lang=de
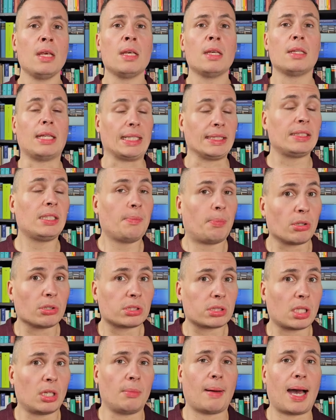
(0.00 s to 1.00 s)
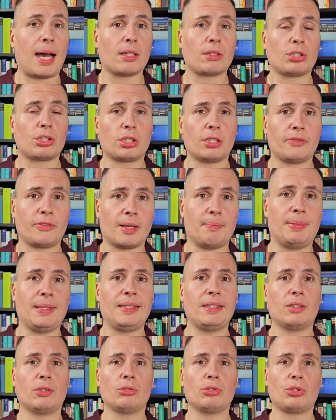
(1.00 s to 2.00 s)
dass die posttraumatische
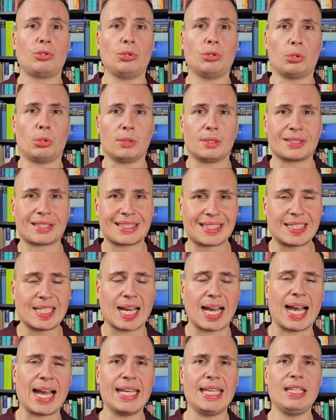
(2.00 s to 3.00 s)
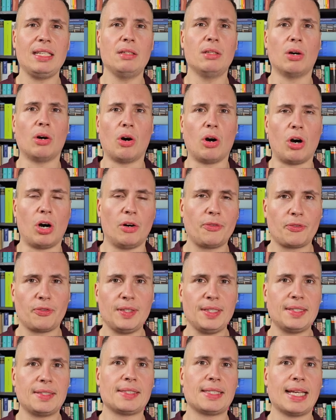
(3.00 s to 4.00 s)
Verbitterungsstörung keine
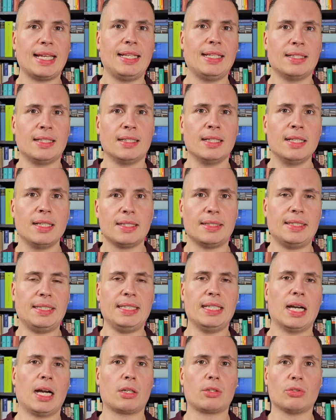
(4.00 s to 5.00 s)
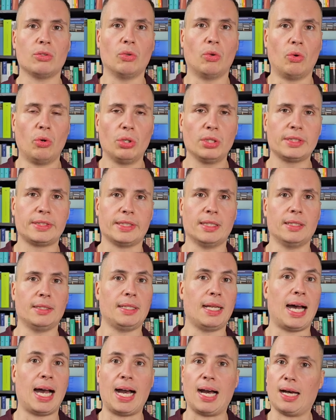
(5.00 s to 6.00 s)
offizielle Diagnose
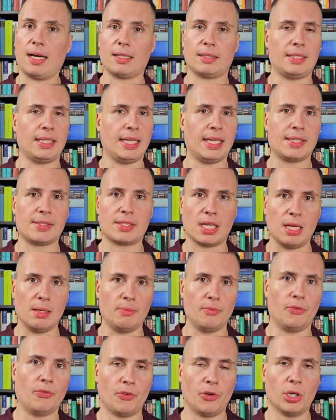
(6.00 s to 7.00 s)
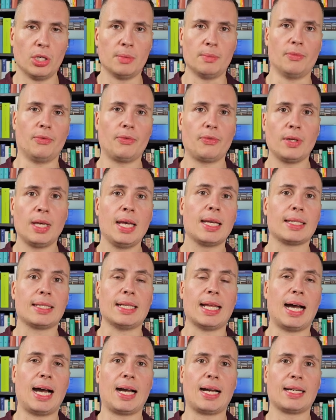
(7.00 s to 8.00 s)
nach DSM 5,
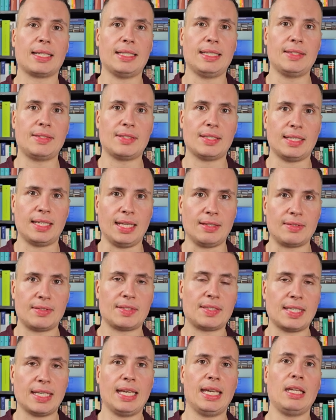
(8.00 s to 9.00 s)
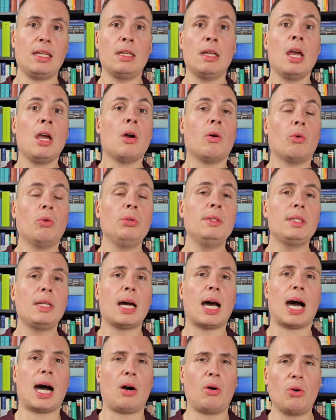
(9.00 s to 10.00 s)
nach nach ICD-10 und
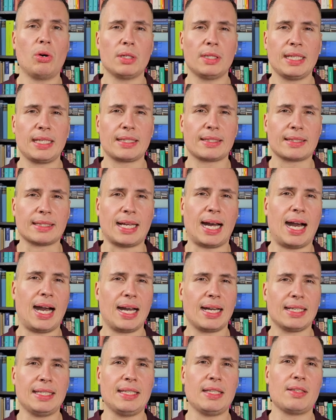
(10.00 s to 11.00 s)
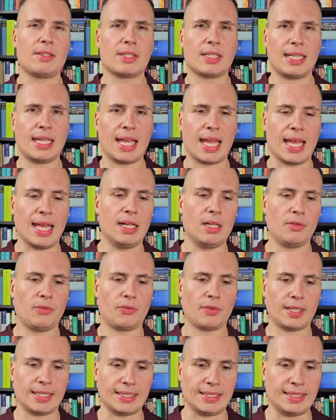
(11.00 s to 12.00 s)
auch nicht nach
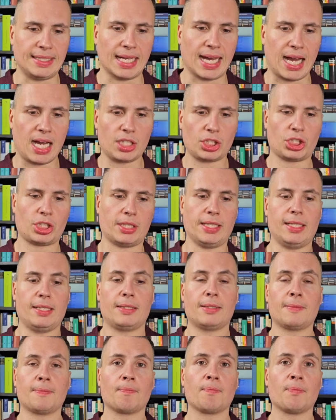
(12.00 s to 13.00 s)
ICD-11 darstellt.